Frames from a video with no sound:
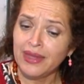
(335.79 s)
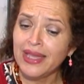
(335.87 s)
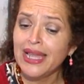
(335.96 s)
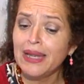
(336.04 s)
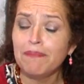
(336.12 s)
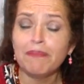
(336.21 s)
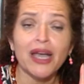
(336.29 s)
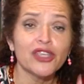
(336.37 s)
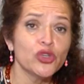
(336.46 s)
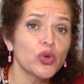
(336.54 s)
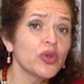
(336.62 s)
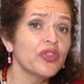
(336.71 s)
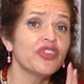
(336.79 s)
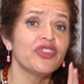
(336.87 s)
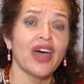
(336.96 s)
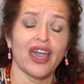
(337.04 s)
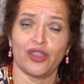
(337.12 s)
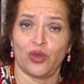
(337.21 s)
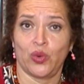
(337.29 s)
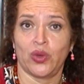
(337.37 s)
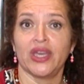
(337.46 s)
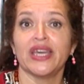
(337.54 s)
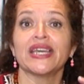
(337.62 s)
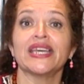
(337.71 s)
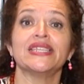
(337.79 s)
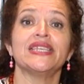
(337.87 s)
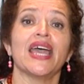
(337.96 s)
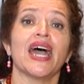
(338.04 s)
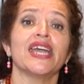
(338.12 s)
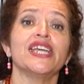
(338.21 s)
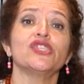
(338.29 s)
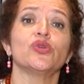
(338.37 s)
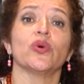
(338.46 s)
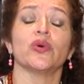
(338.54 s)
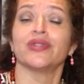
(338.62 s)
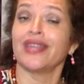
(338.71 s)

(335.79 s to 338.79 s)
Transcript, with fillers: El mayor daño que se ha hecho